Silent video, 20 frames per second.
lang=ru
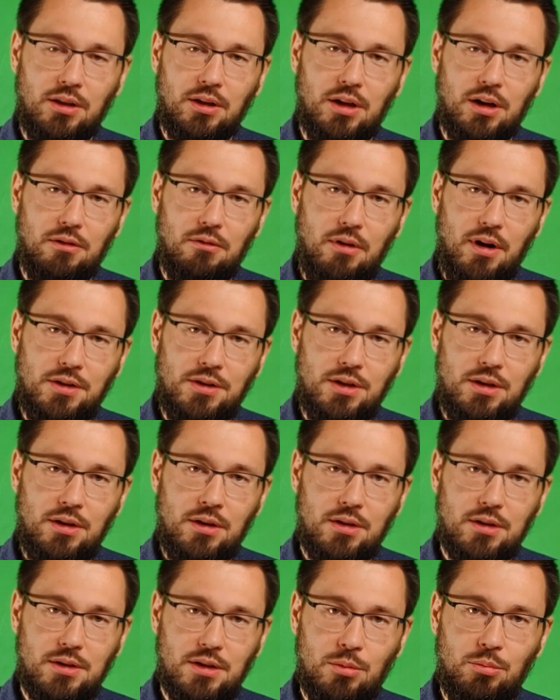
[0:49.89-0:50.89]

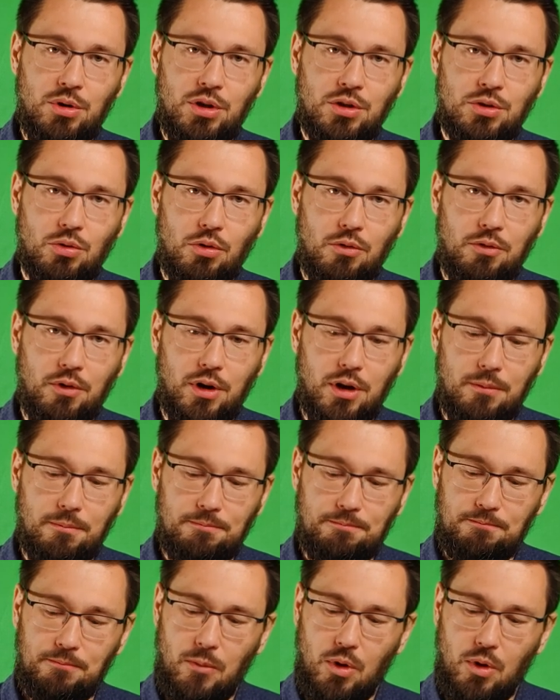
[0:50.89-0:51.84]
открыватель с облицовкой.